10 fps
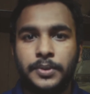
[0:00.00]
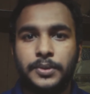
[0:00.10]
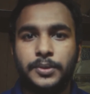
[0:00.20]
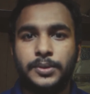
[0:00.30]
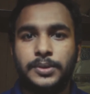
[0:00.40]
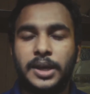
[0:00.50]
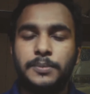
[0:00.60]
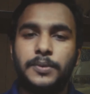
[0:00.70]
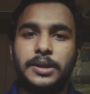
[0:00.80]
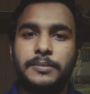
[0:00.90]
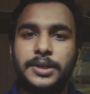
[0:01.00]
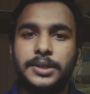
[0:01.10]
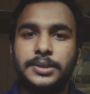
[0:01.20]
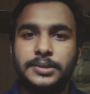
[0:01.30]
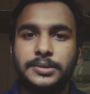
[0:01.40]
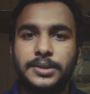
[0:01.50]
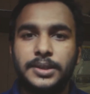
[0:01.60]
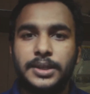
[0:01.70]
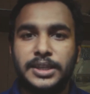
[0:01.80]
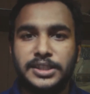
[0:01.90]
তো তারপর আমার
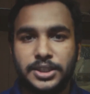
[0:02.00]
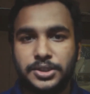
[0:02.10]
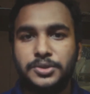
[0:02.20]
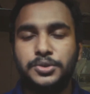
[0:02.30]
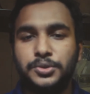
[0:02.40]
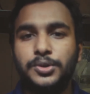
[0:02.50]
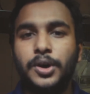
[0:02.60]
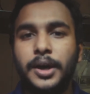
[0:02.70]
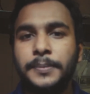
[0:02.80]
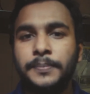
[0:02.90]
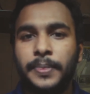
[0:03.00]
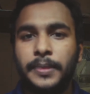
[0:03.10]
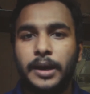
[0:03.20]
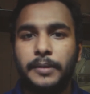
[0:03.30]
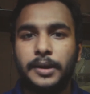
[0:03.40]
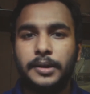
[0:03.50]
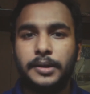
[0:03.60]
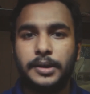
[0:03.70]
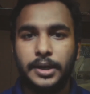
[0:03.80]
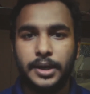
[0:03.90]
ইঞ্জেকশন শুরু হয় আমার
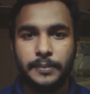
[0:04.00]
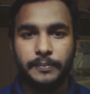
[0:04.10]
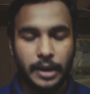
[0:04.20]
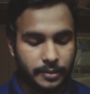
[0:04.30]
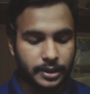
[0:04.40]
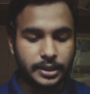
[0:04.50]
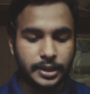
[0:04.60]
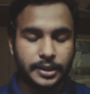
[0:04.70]
বাম হাতে